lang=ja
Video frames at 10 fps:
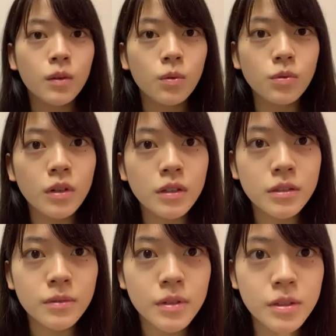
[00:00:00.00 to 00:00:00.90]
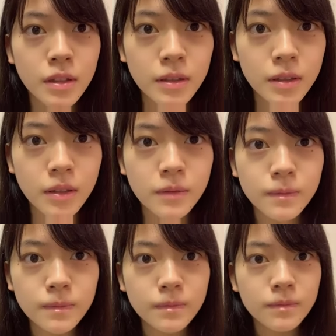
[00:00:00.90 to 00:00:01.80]
この話はしたっけ
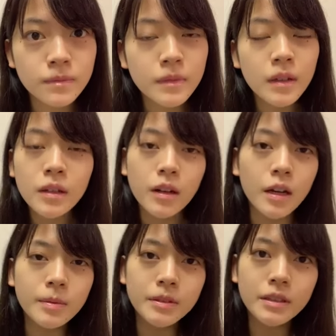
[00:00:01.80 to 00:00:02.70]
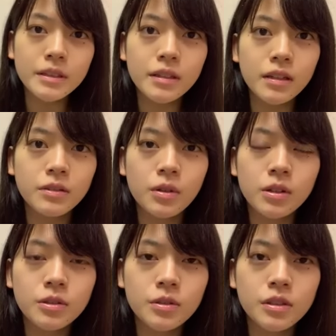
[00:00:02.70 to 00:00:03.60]
ライブに行ったっていう
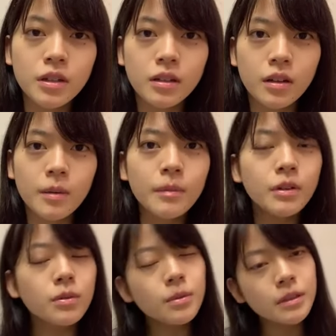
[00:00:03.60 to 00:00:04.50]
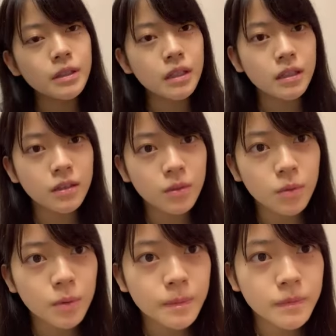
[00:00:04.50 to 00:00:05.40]
話はしたかなあんまり覚えてないんだけ
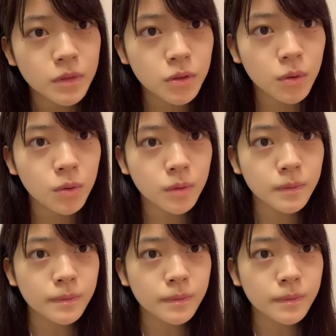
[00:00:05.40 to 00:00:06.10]
どそう